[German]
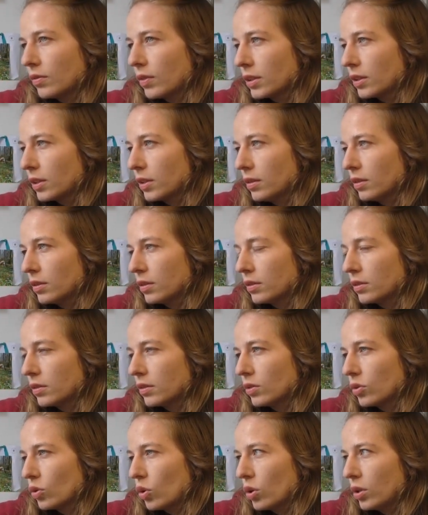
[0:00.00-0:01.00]
8,
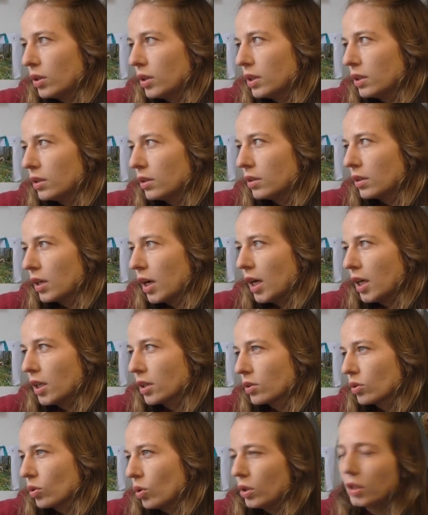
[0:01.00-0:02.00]
9
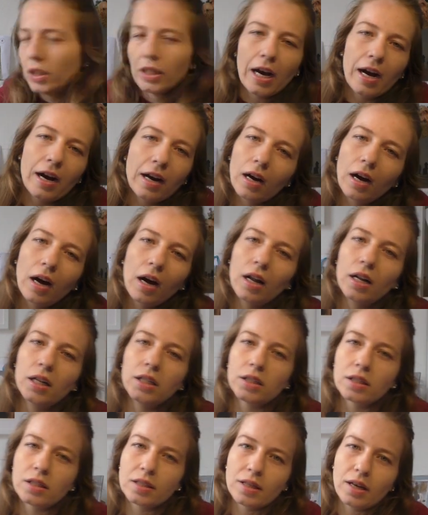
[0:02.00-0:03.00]
Jahre
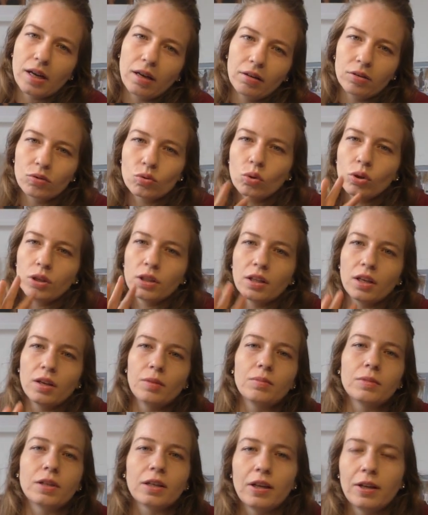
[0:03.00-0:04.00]
alt sein, so in
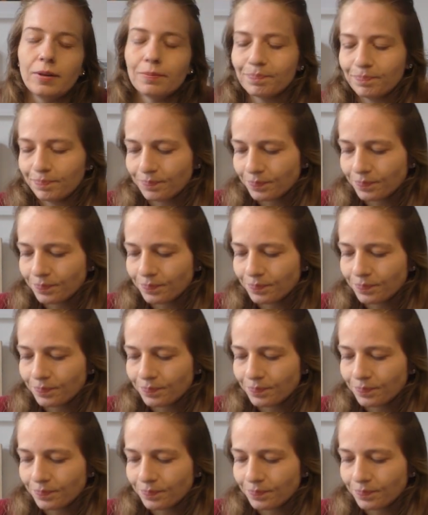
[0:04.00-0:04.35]
dem Dreh.